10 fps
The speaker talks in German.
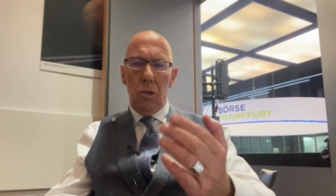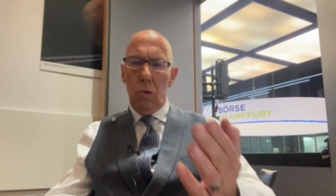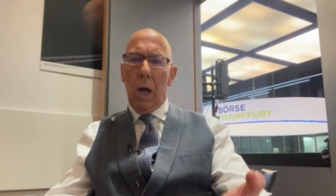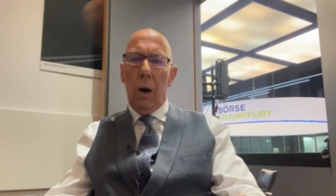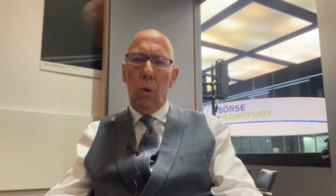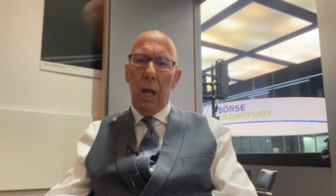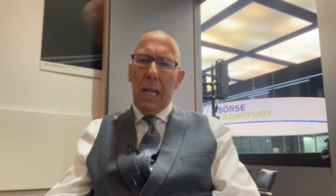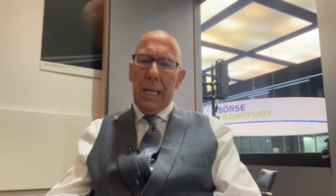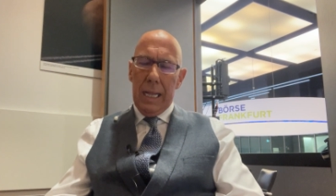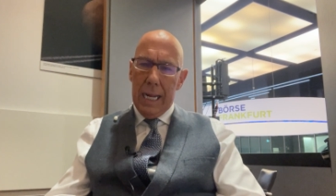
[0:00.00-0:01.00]
Und auch
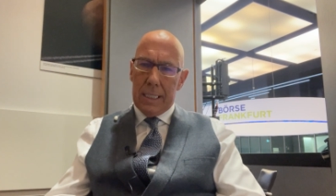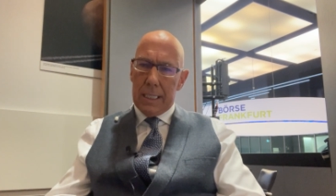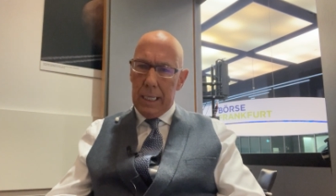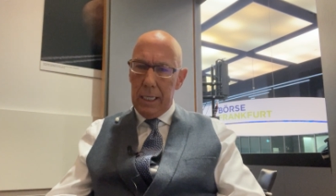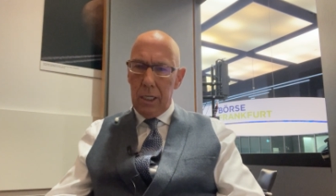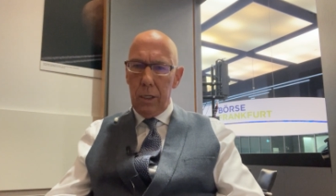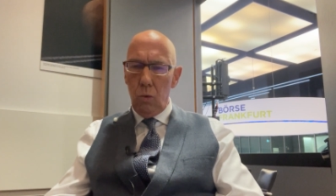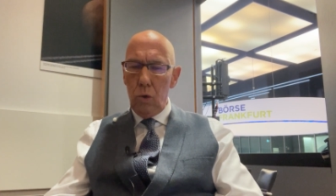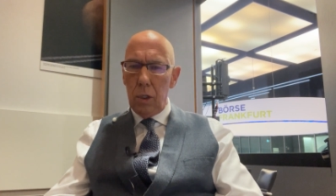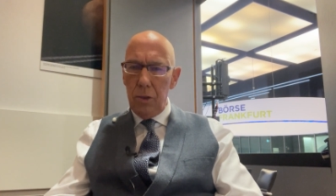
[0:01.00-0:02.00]
letztlich. Die
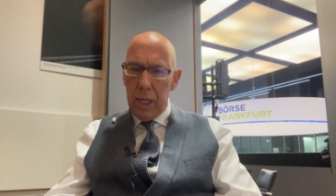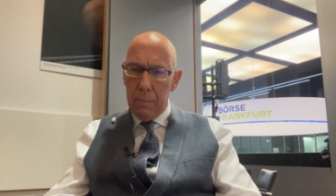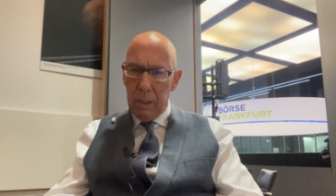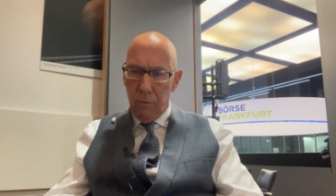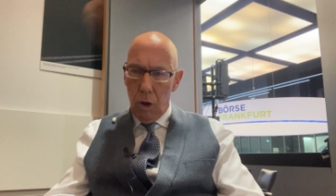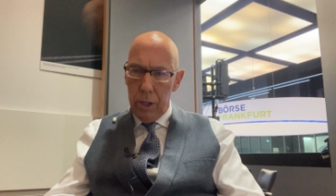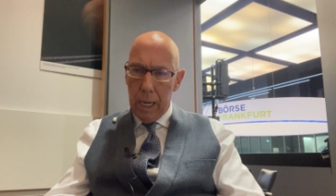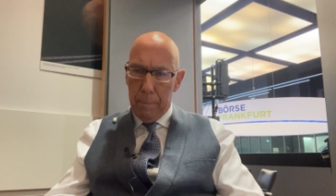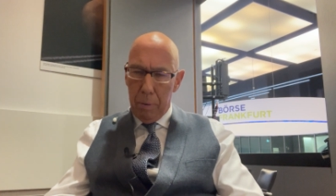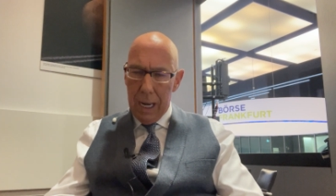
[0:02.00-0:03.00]
Unternehmen wollen ja
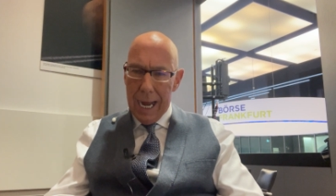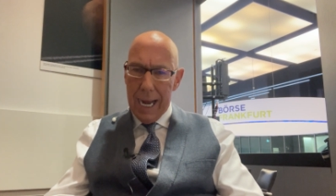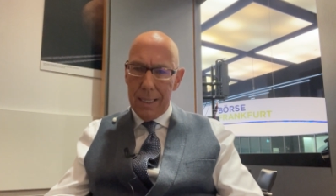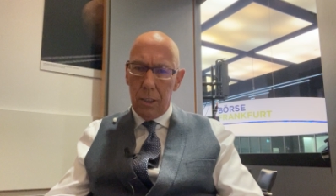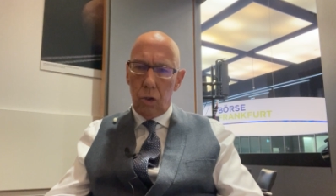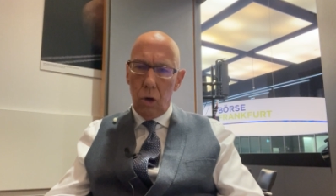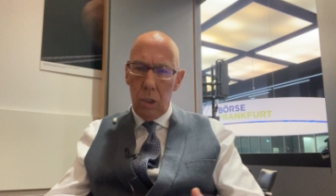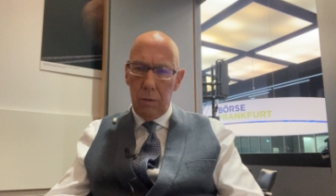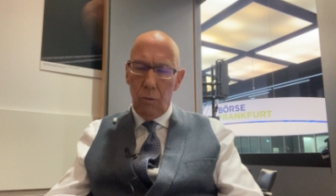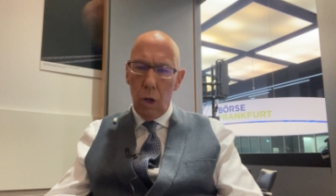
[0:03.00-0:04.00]
planen
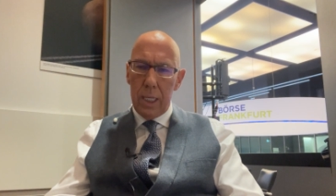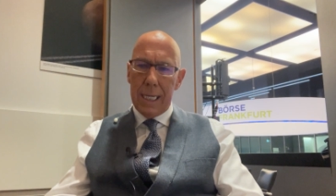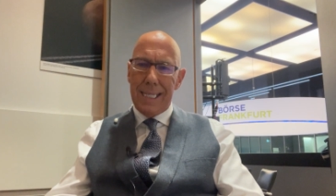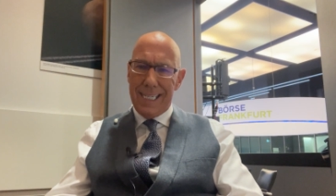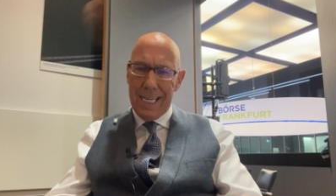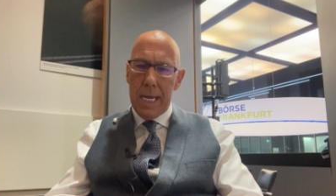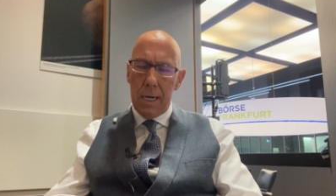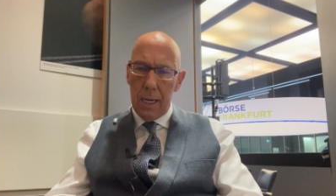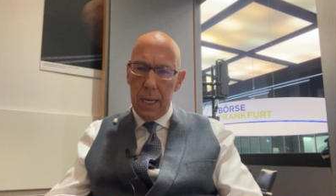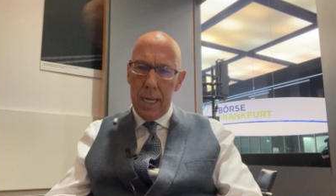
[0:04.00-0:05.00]
können, wollen ja
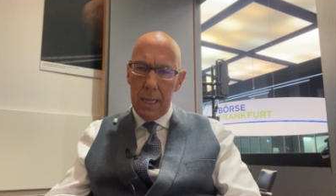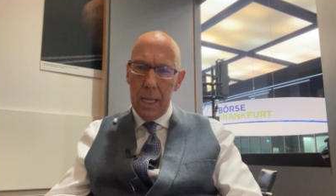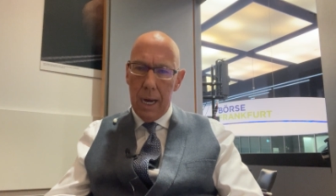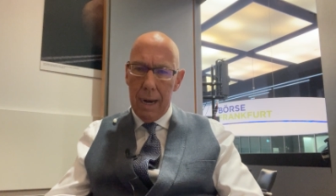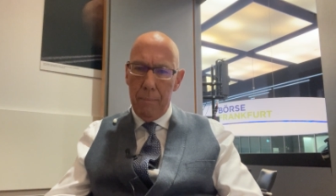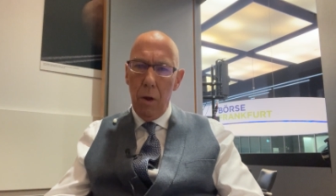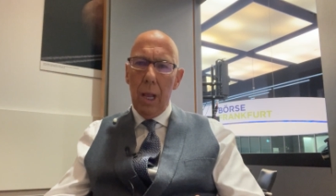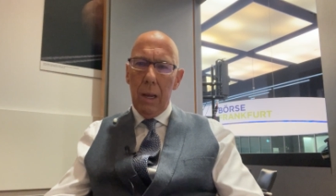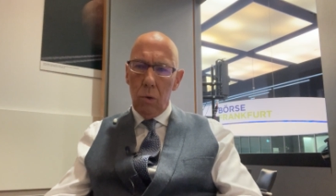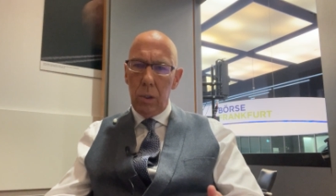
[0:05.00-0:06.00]
Sicherheiten haben
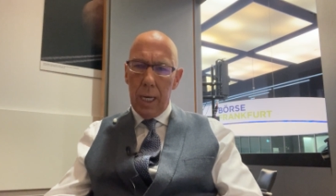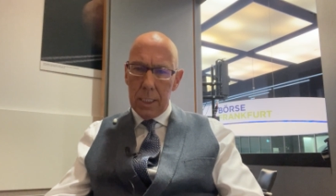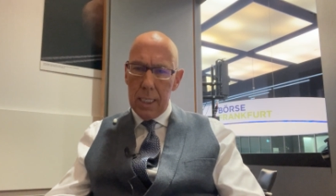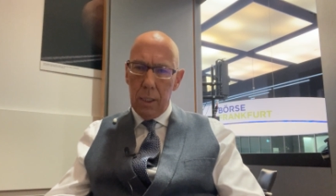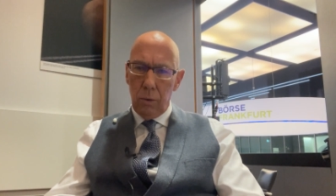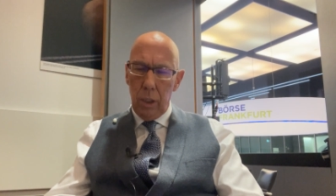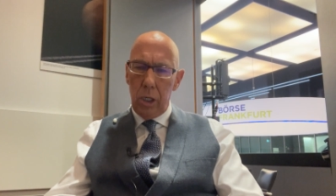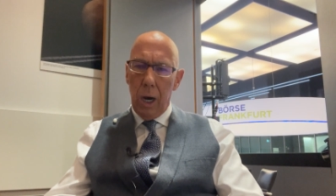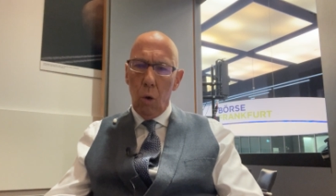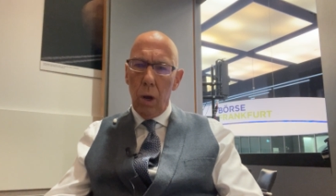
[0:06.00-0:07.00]
und das
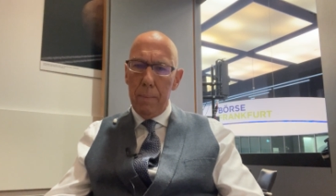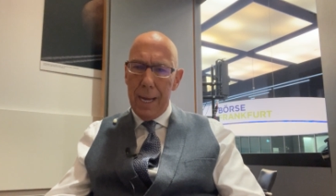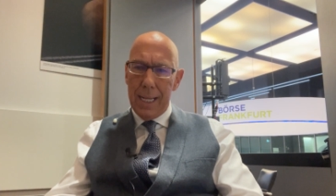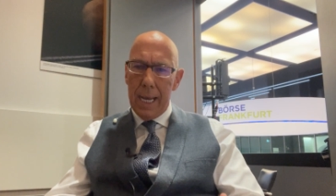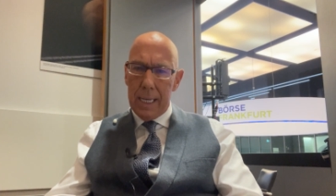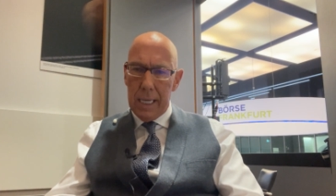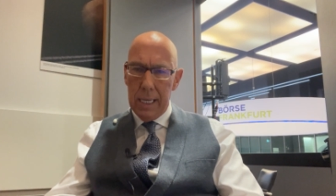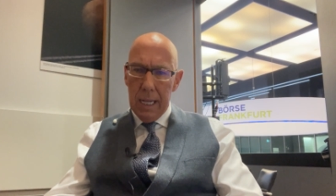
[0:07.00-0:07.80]
natürlich auch im Energie,